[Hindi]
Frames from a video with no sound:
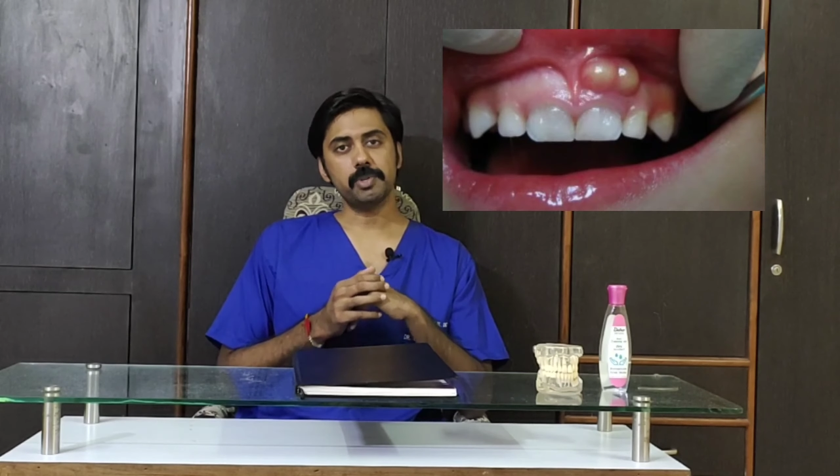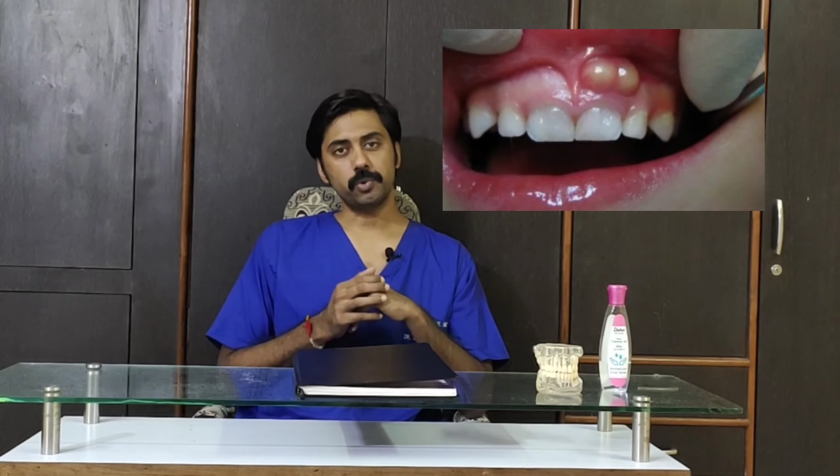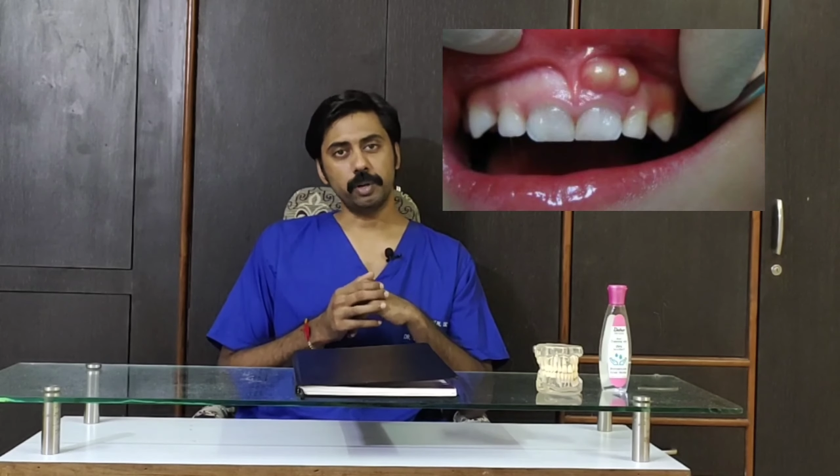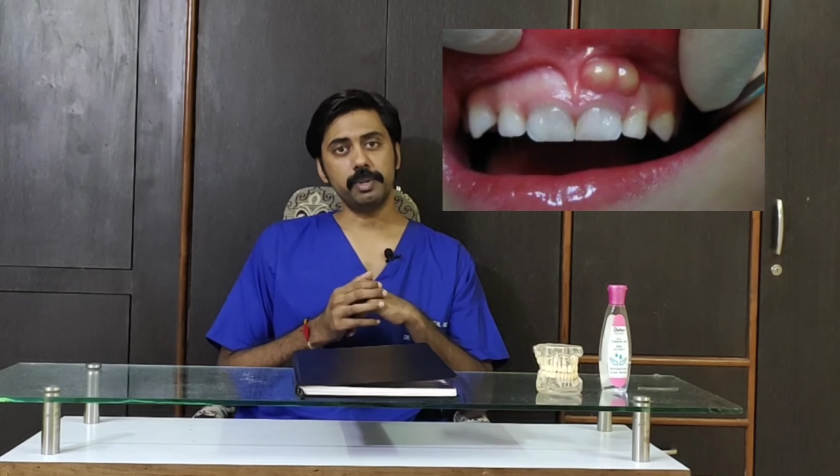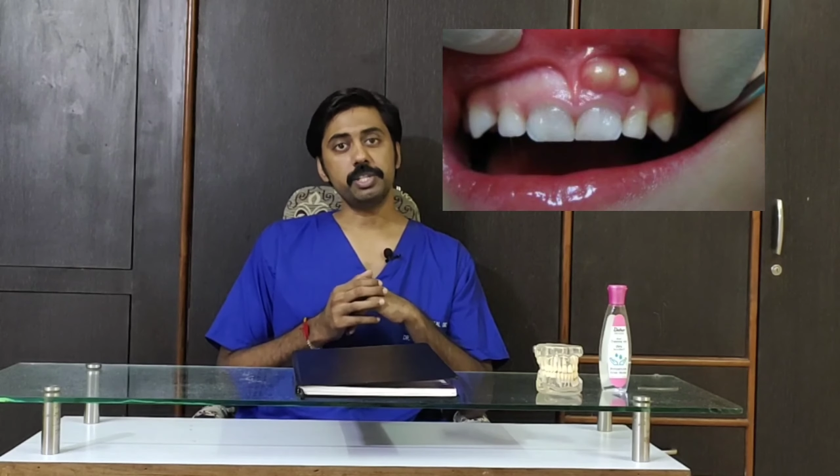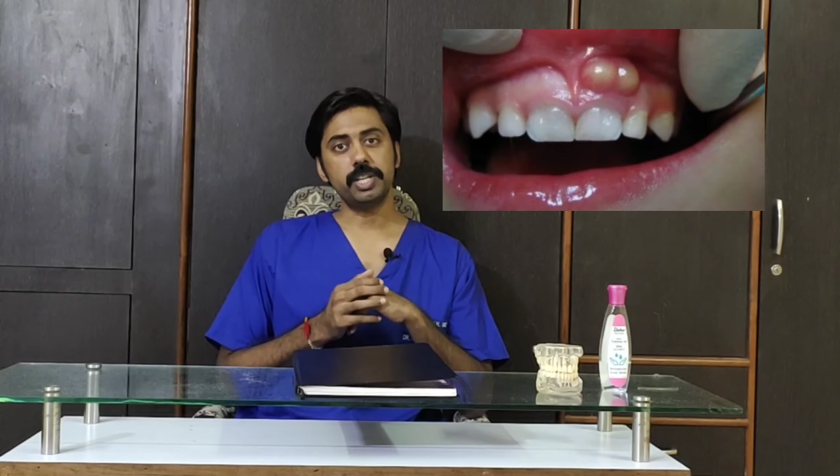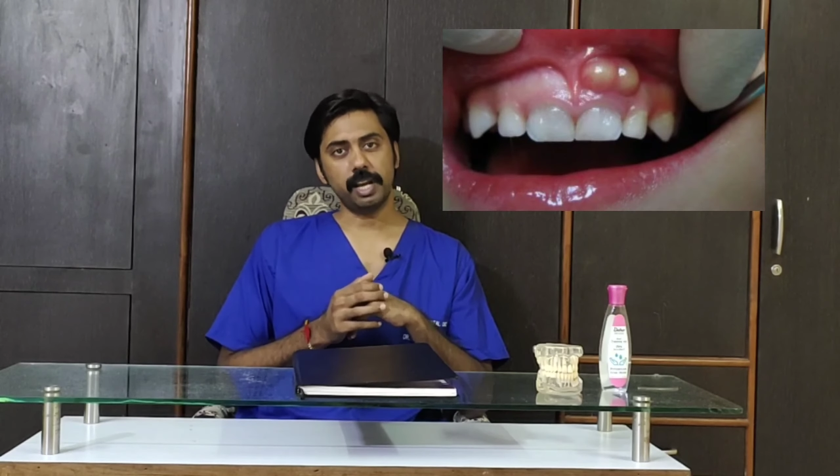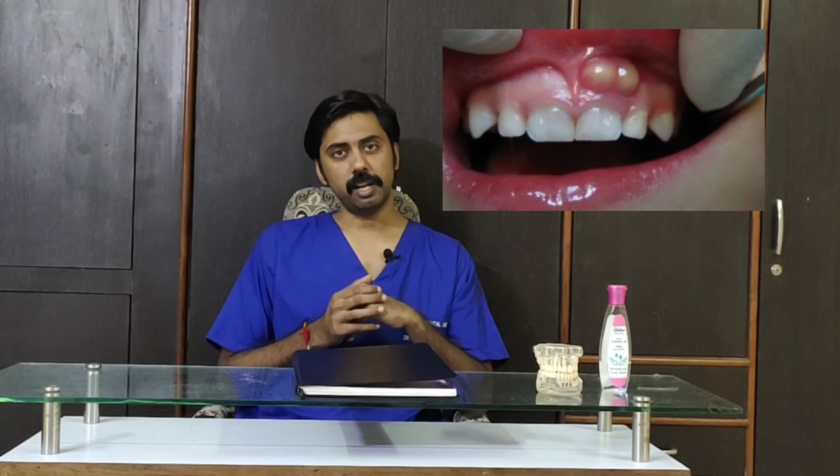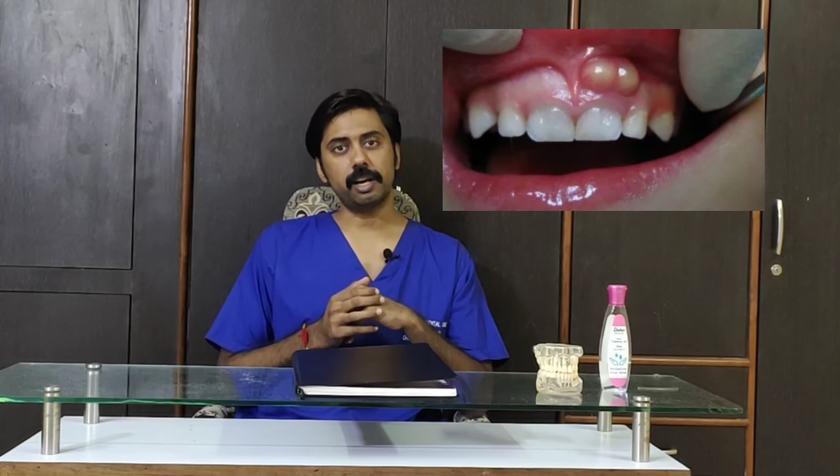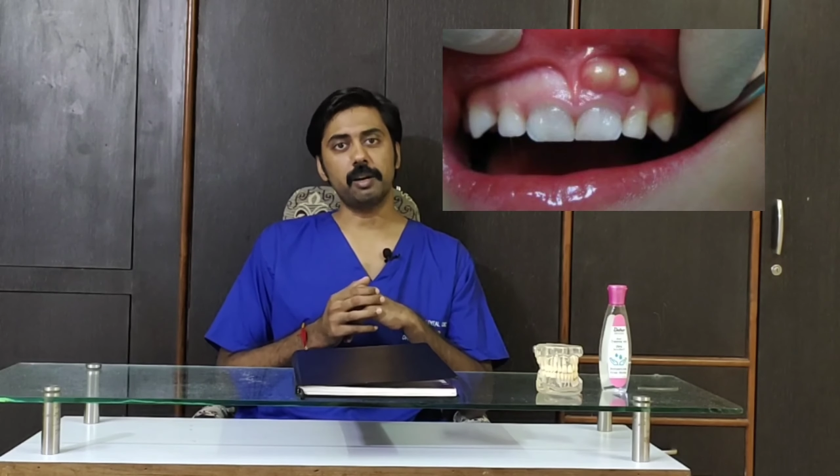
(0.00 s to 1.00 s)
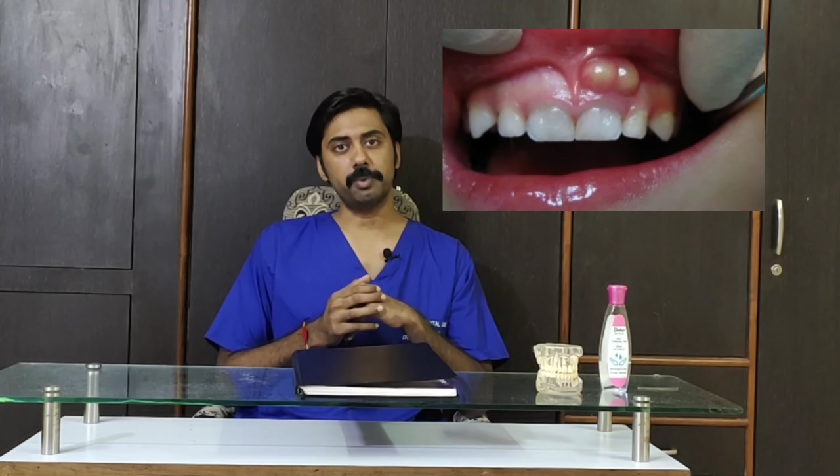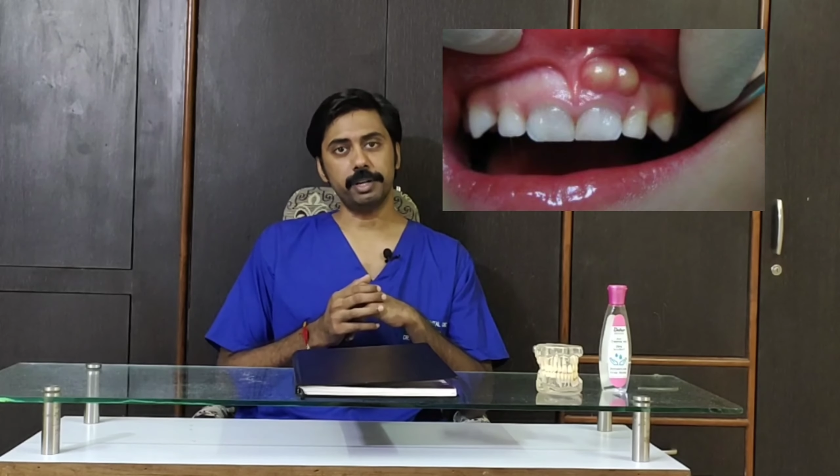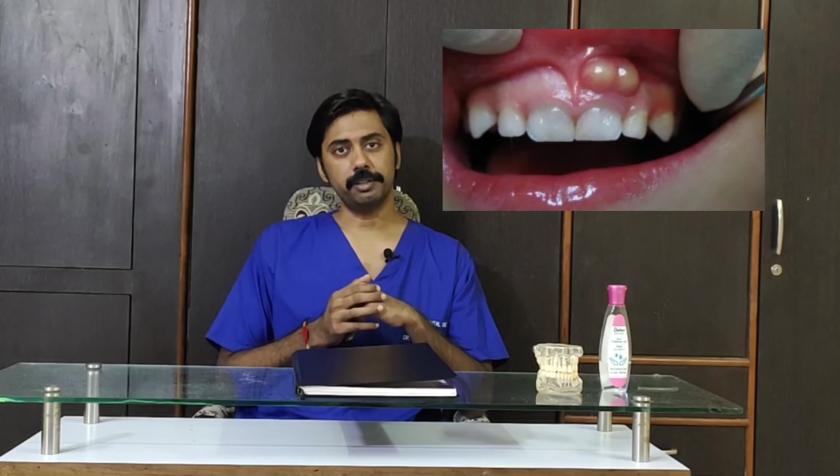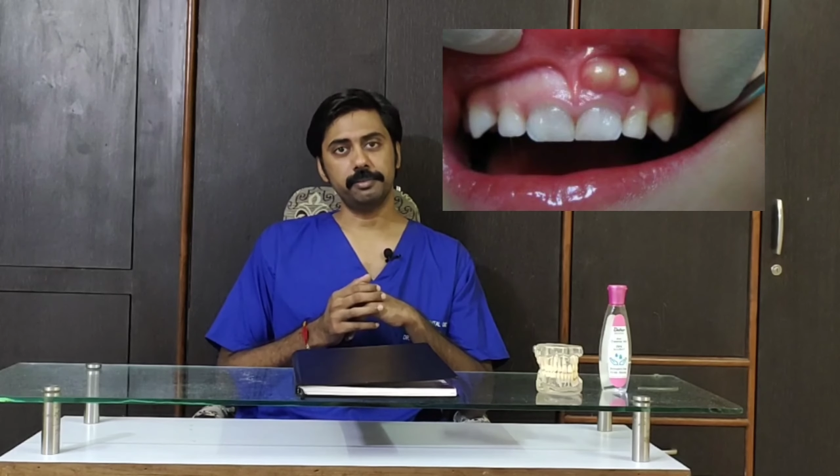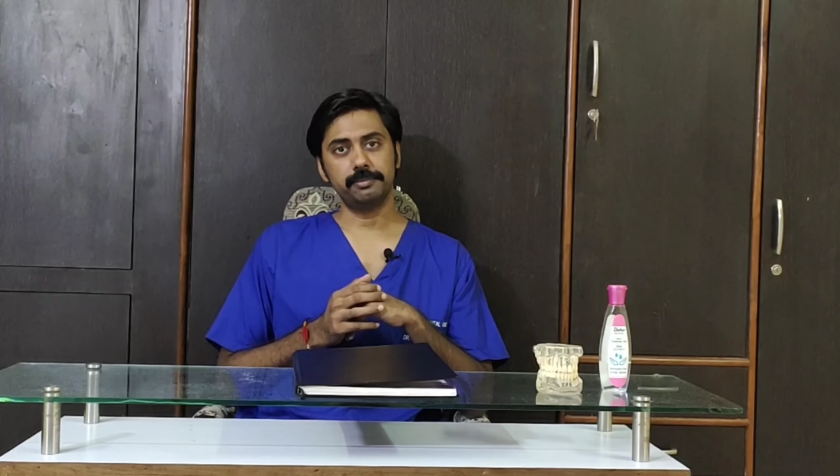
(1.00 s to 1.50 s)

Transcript: मसूड़े में चीरा लगाना पड़े